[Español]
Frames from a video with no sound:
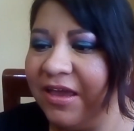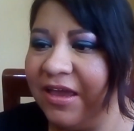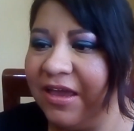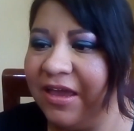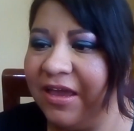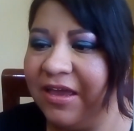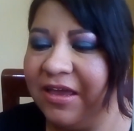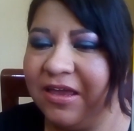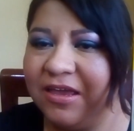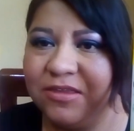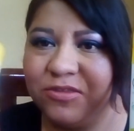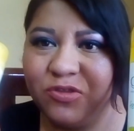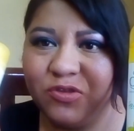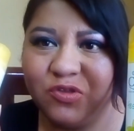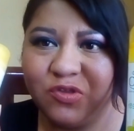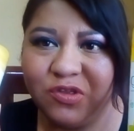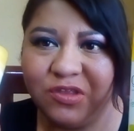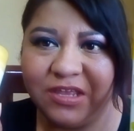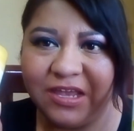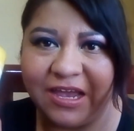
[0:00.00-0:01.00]
Eh,
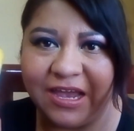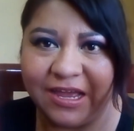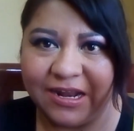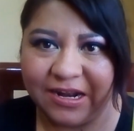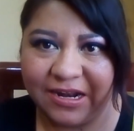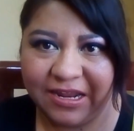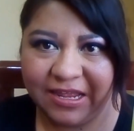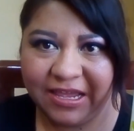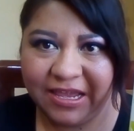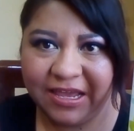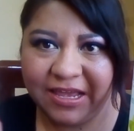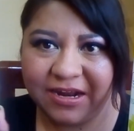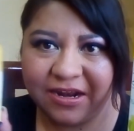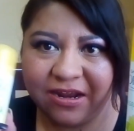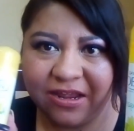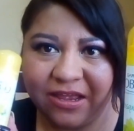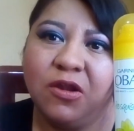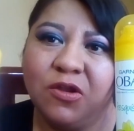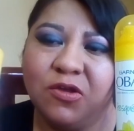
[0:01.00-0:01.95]
estos son de Garnier.